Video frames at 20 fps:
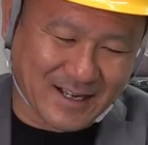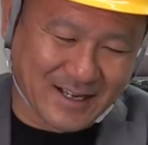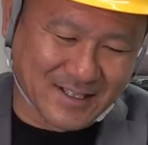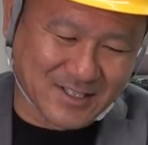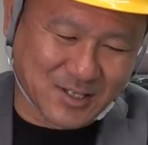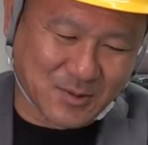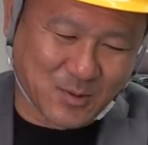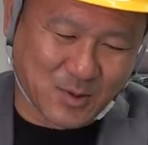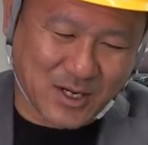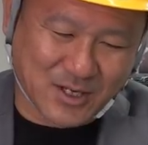会
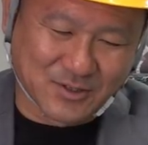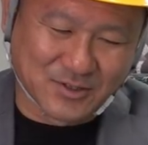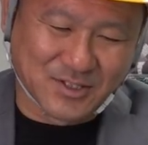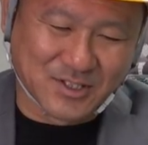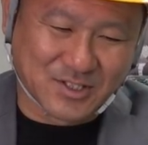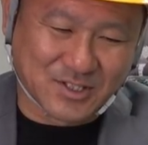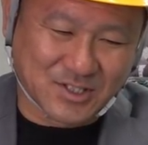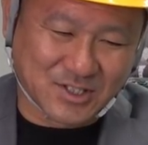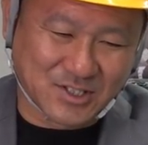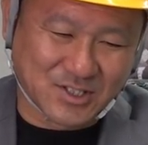社も悪
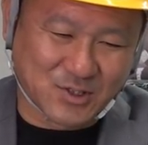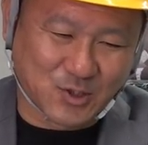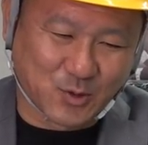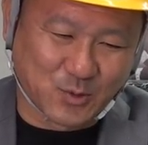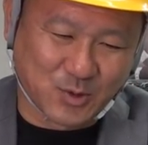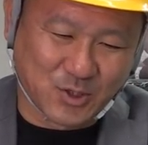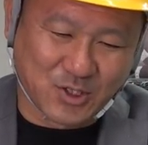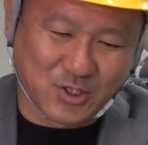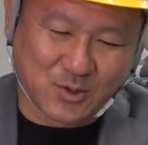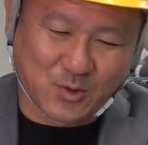いし、
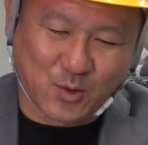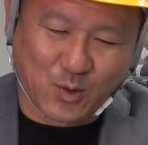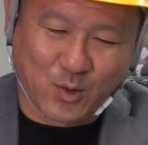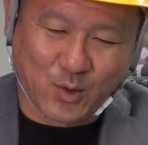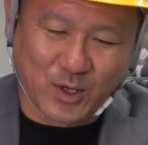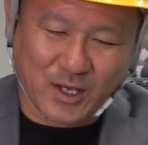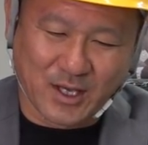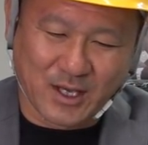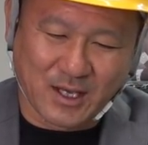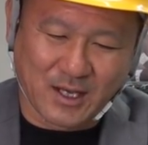飛び
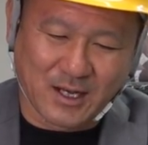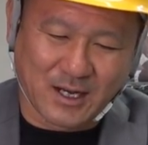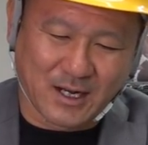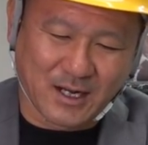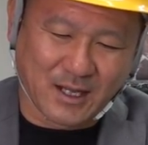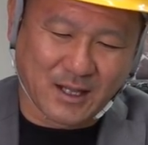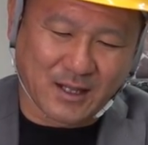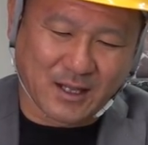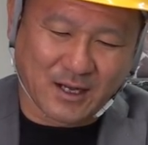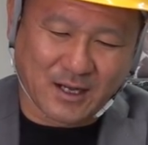越えら
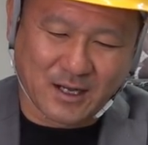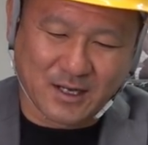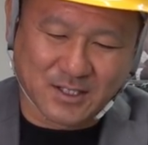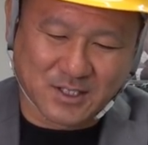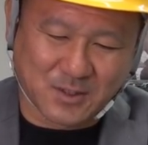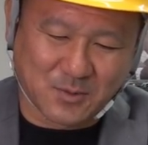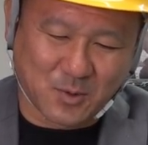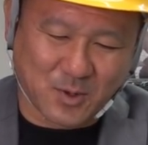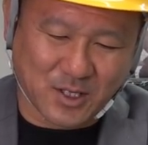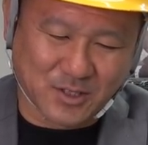れた会
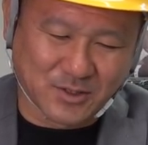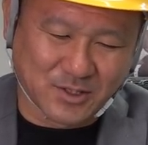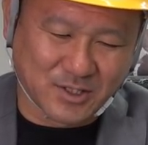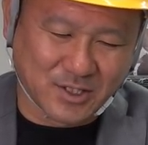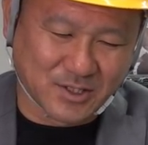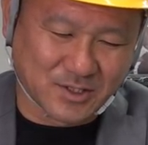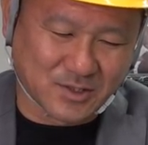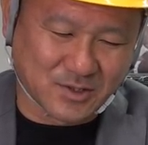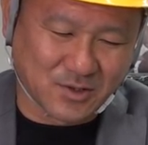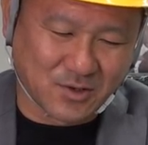社も悪い
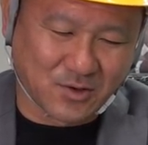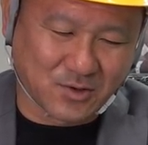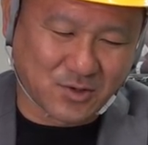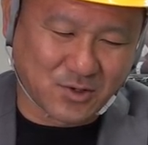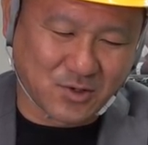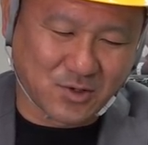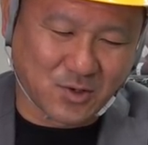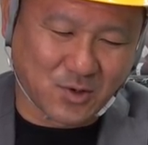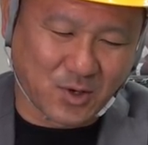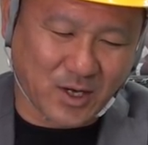ですよ。
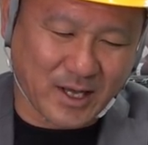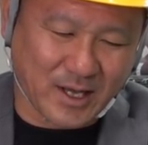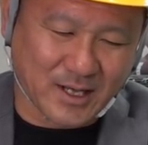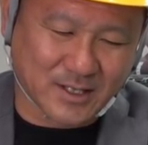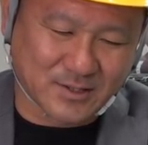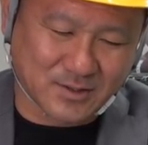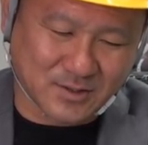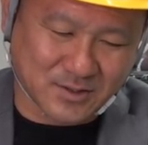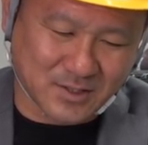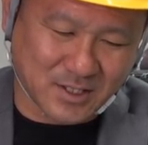給料が
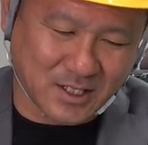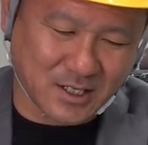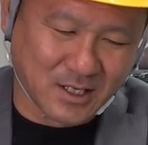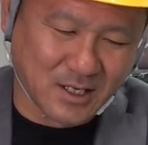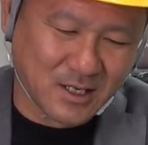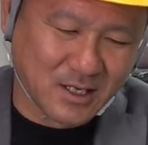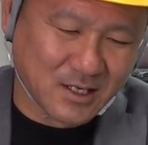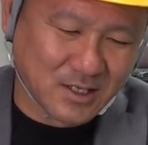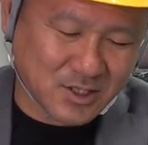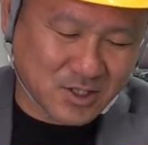安い、
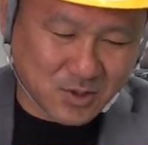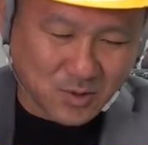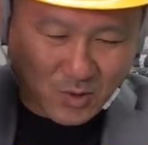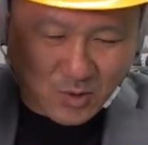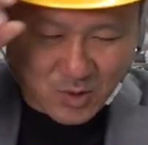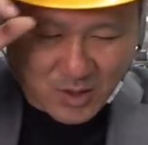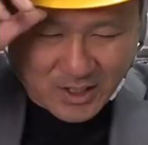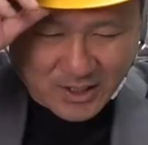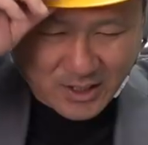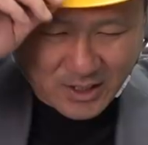仕
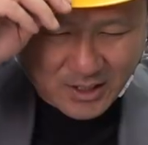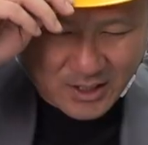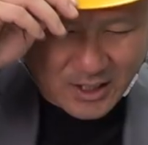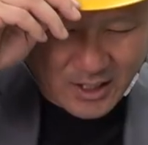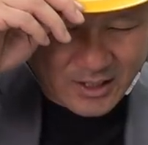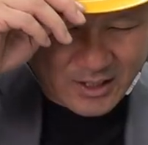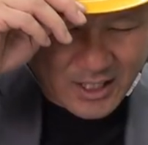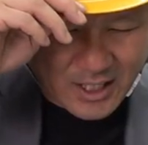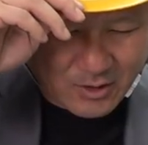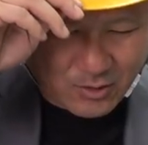事ができ
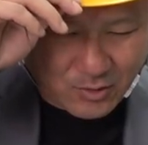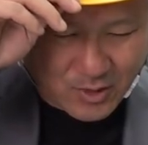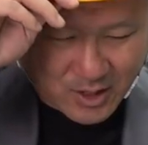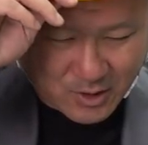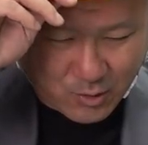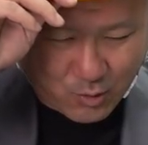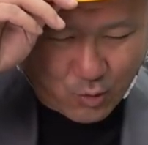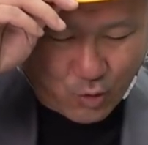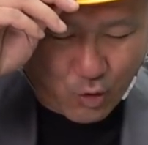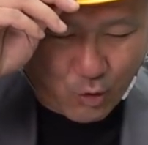ないなど
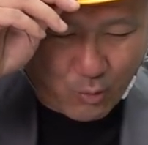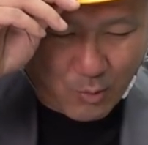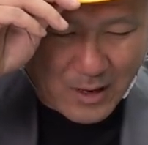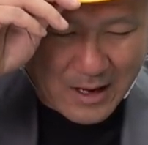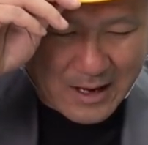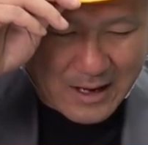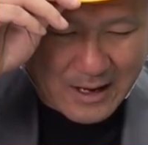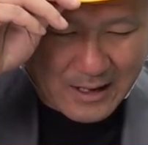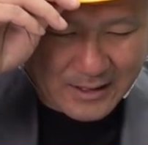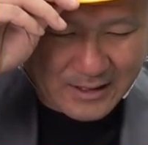など、
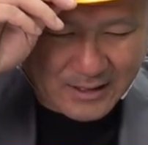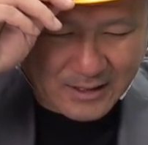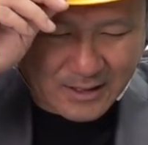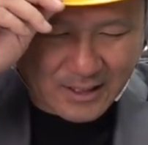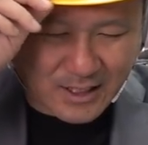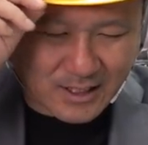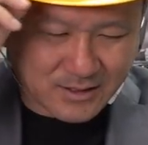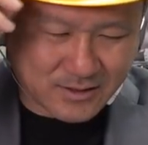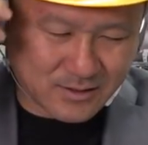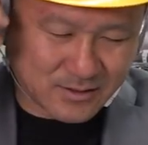怖い
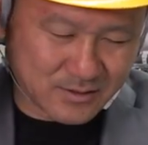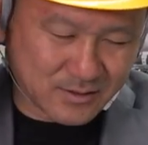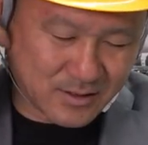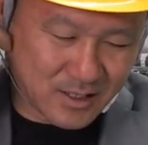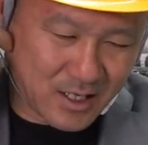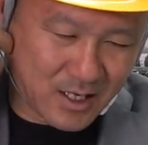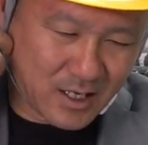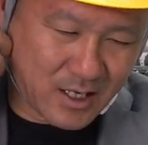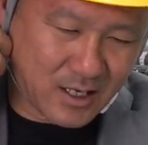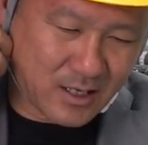です
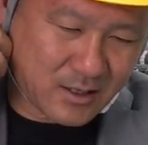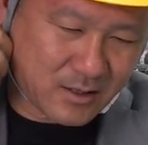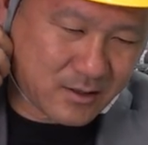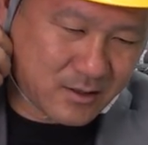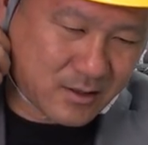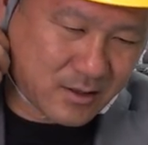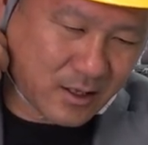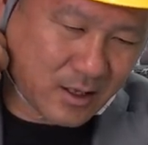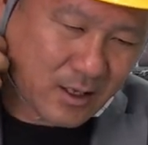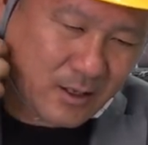ね。っ
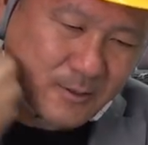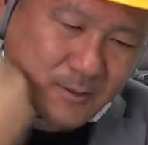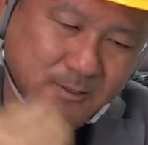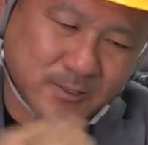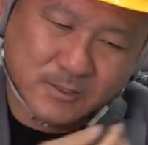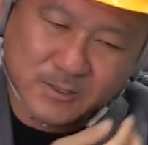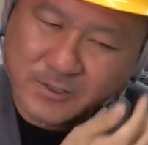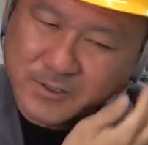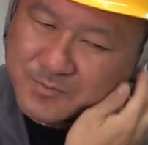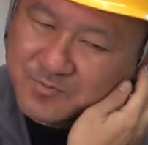て。
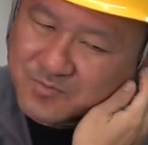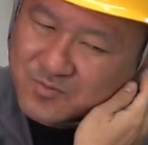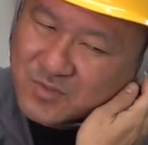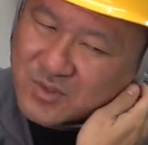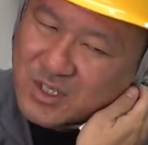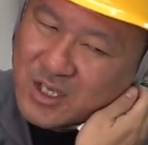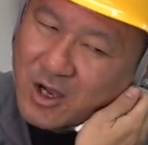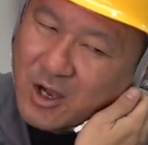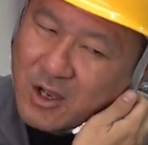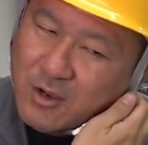
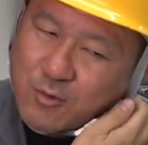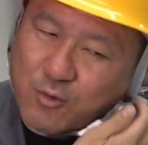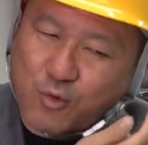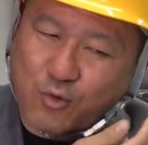いや、